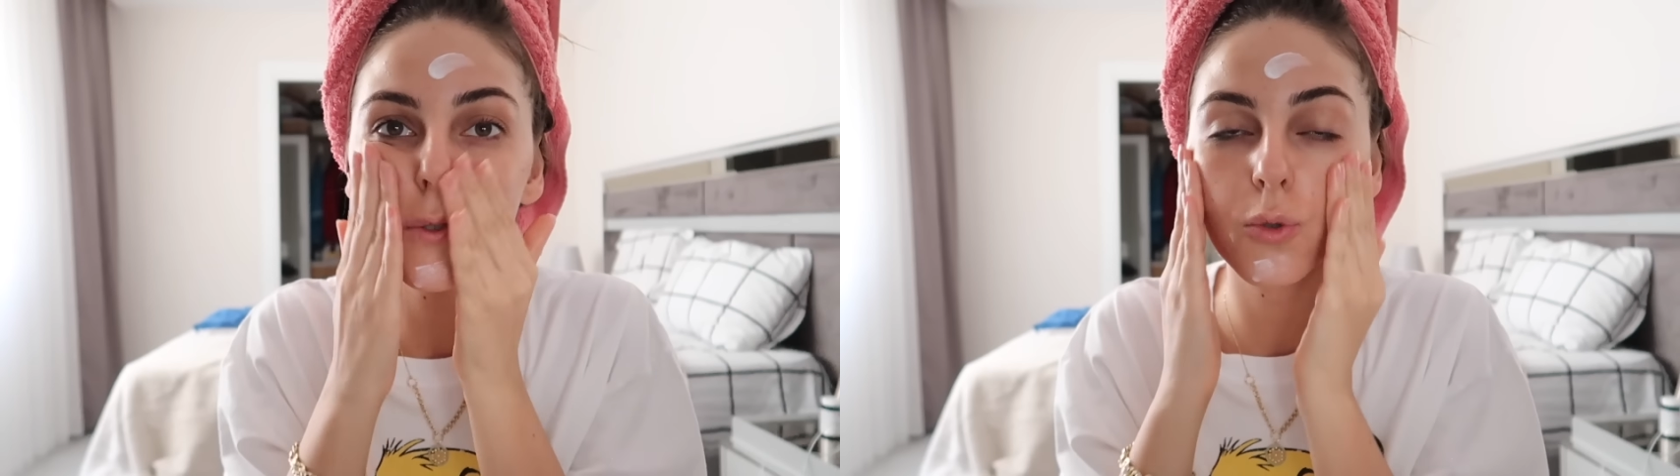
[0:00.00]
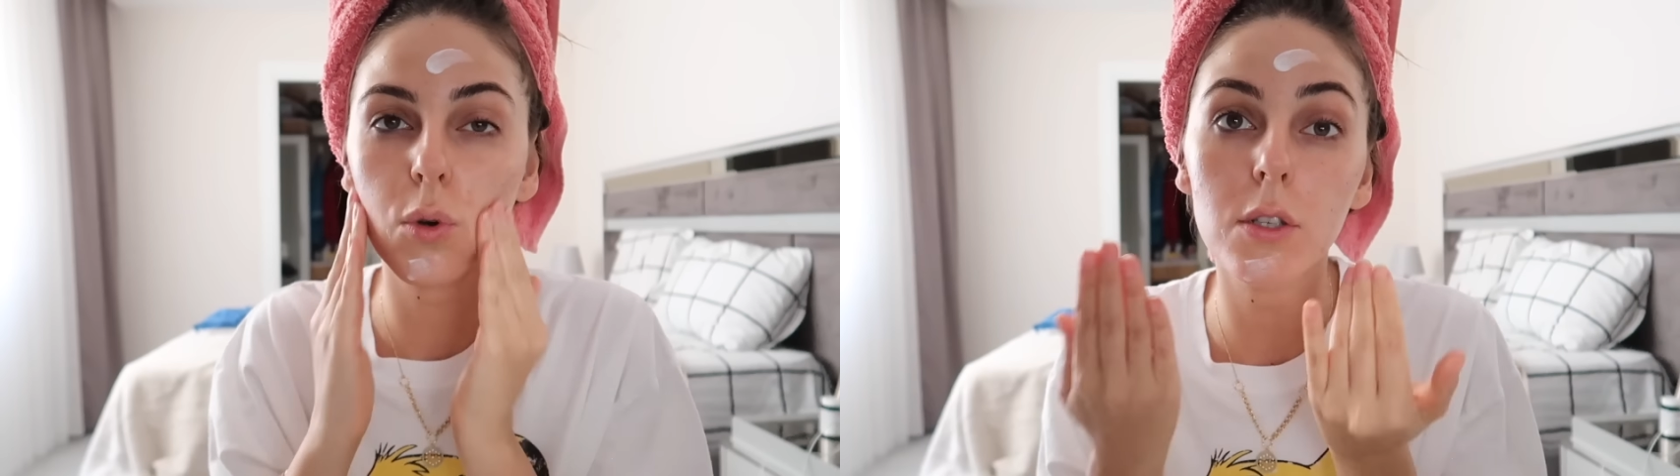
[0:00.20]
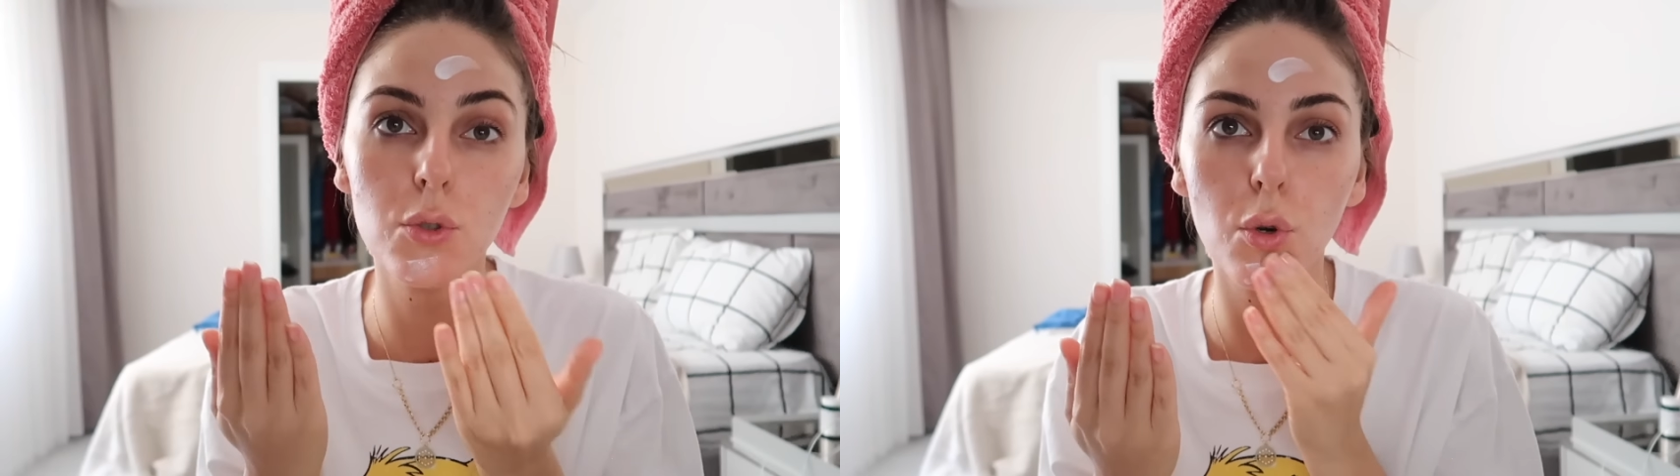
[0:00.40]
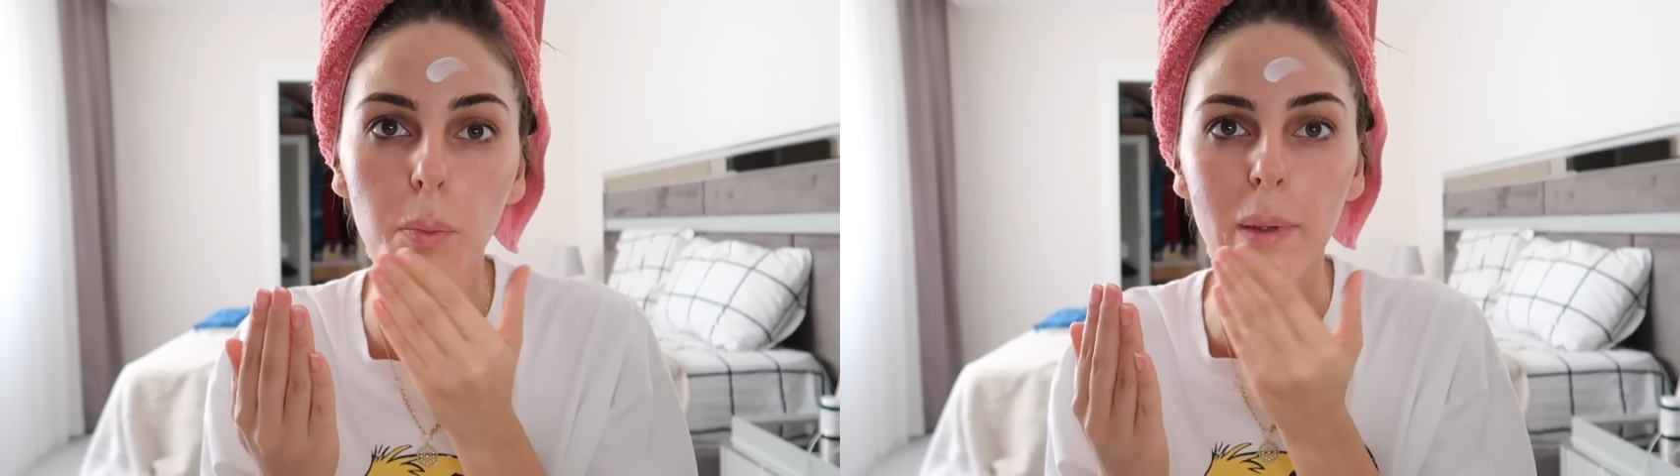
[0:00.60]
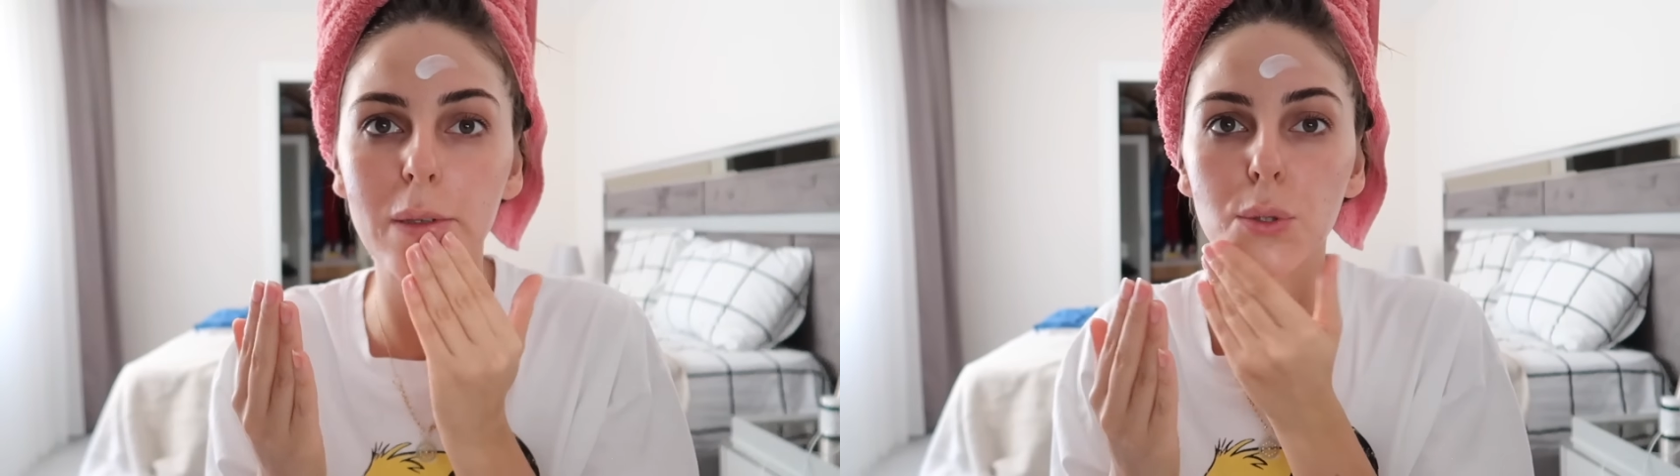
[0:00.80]
Şu an
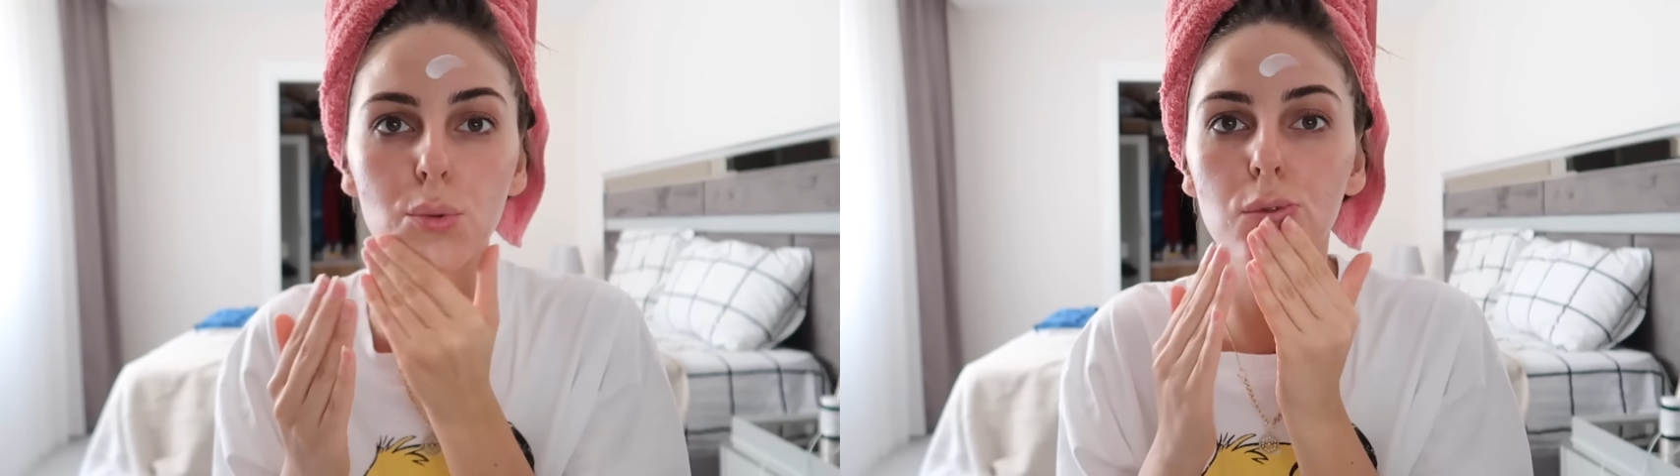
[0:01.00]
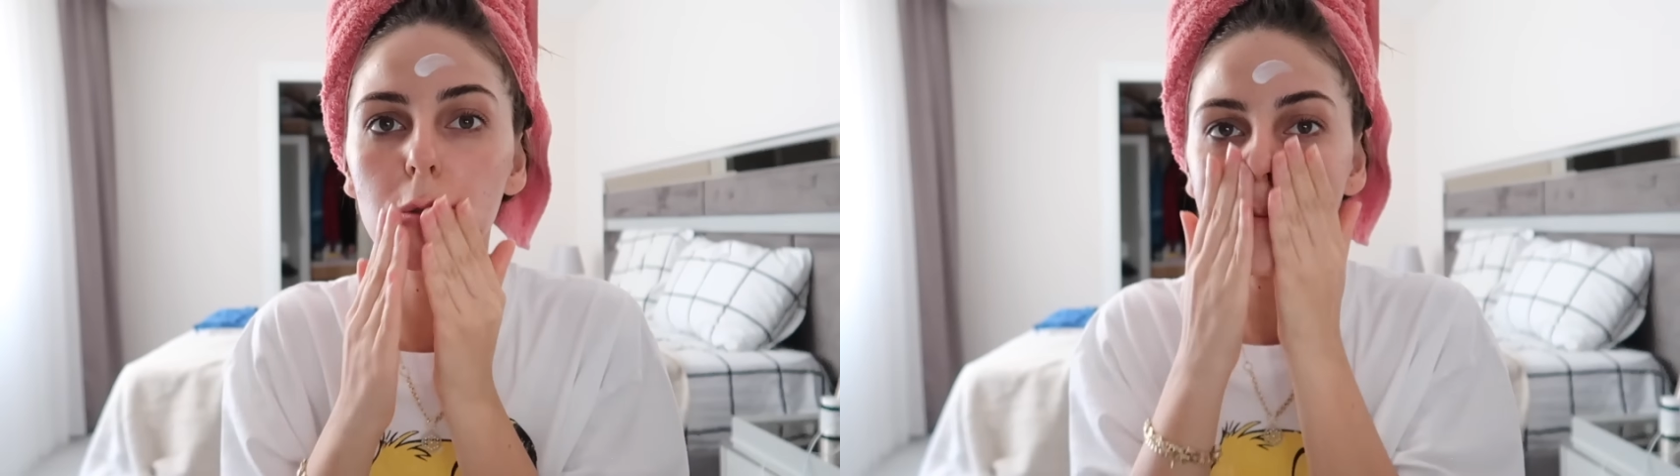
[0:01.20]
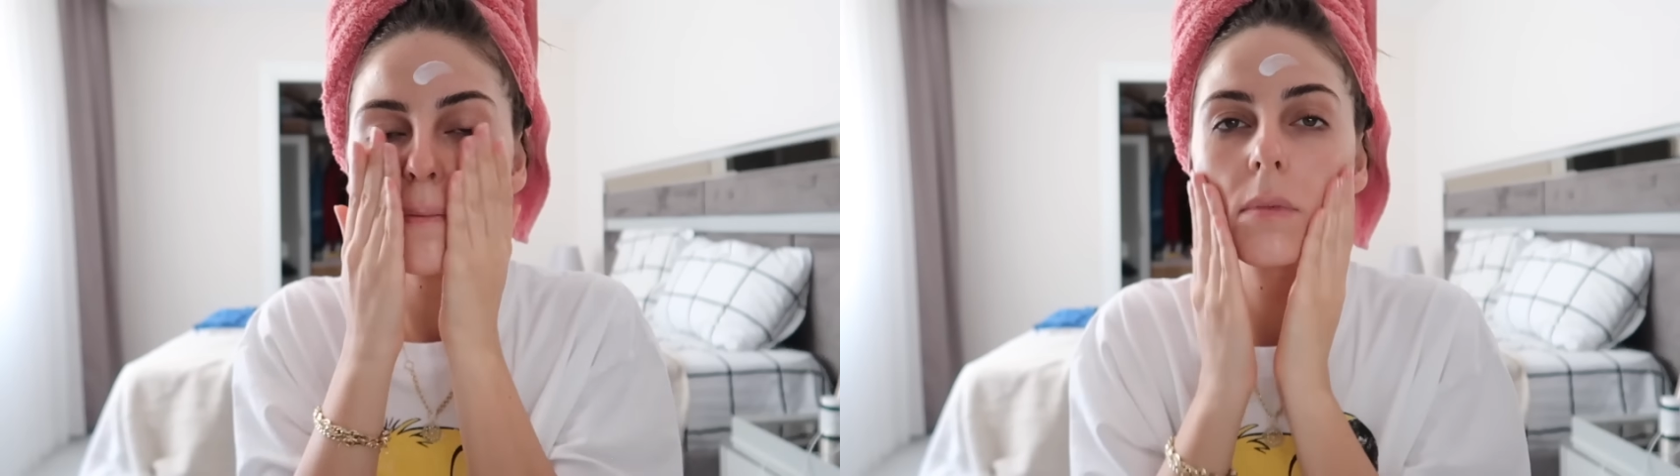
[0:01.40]
çok bile sürdüm.